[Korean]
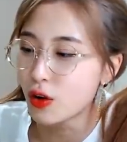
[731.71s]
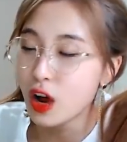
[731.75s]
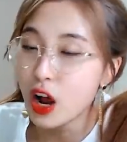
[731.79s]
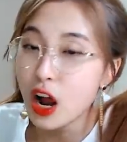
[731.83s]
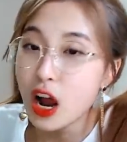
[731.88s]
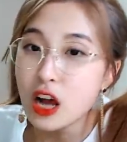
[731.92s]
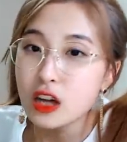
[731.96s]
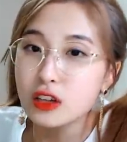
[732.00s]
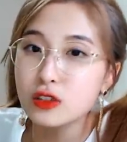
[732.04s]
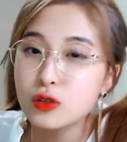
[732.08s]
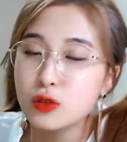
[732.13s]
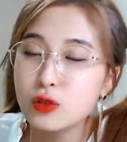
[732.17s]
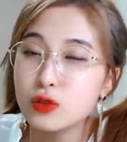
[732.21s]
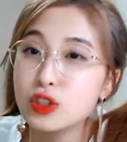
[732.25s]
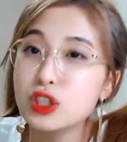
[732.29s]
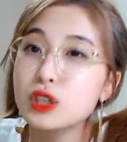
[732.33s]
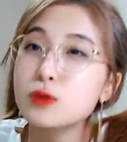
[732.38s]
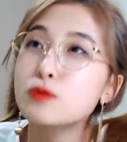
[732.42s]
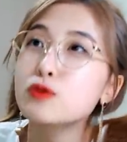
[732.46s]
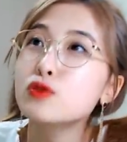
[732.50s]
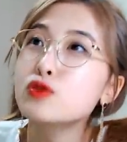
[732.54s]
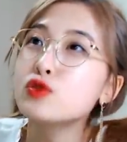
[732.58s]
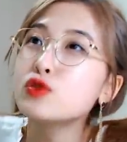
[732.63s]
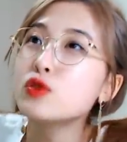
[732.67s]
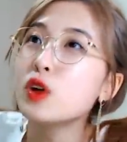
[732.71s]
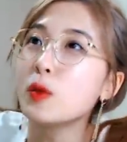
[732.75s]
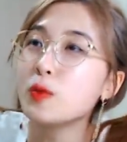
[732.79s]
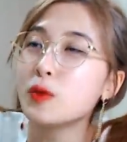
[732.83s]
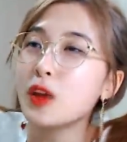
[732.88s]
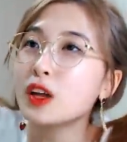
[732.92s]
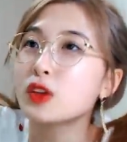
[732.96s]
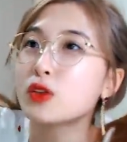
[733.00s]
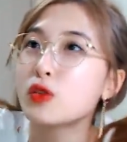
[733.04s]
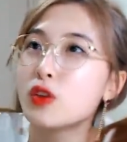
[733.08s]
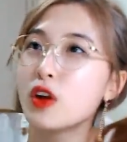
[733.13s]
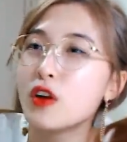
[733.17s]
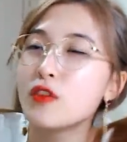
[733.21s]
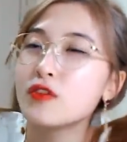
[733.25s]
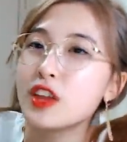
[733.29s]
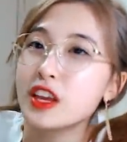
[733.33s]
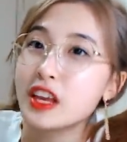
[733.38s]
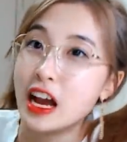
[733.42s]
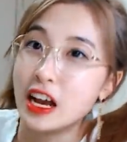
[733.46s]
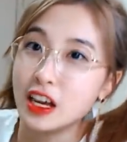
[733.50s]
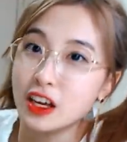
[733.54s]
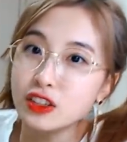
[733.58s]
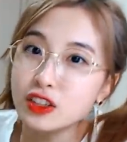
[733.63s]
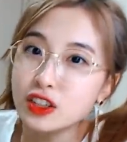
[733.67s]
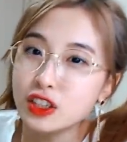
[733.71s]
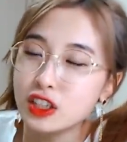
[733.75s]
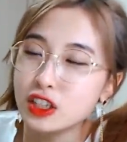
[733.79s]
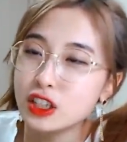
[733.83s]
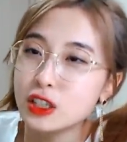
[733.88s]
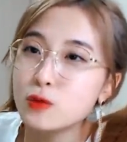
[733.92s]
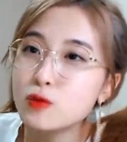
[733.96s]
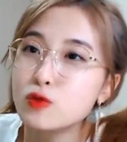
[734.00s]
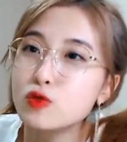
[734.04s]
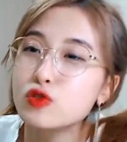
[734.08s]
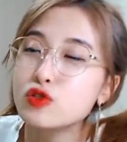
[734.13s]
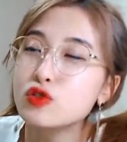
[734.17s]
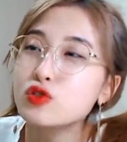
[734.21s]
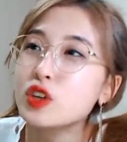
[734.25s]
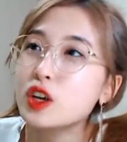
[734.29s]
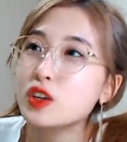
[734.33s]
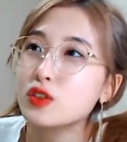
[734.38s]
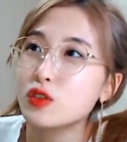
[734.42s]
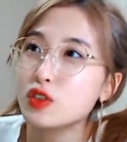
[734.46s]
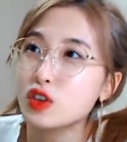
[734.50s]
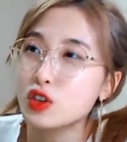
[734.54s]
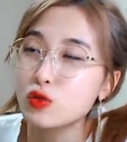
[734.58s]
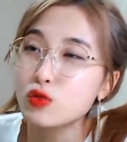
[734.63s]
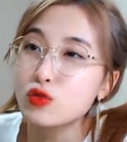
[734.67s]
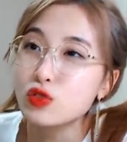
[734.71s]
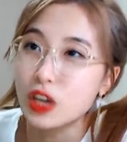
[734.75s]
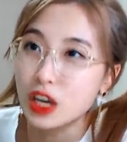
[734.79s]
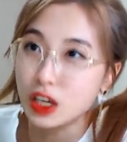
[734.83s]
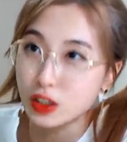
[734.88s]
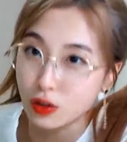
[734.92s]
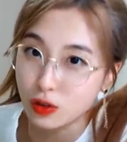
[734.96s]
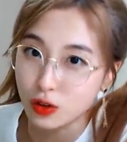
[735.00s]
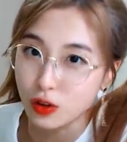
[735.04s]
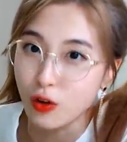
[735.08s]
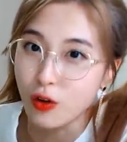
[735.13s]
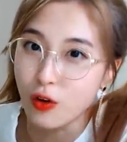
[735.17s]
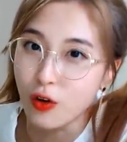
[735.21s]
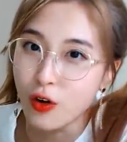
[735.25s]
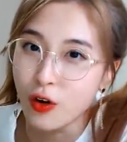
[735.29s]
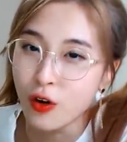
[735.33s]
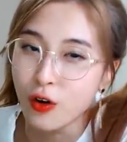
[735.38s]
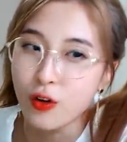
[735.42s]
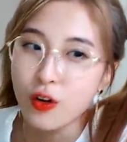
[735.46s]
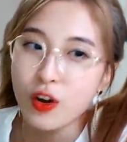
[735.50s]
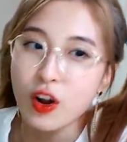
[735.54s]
그래서 19층에 딱 눌렀는데 양해식이 19층에서 기숙사에 있었던 거예요.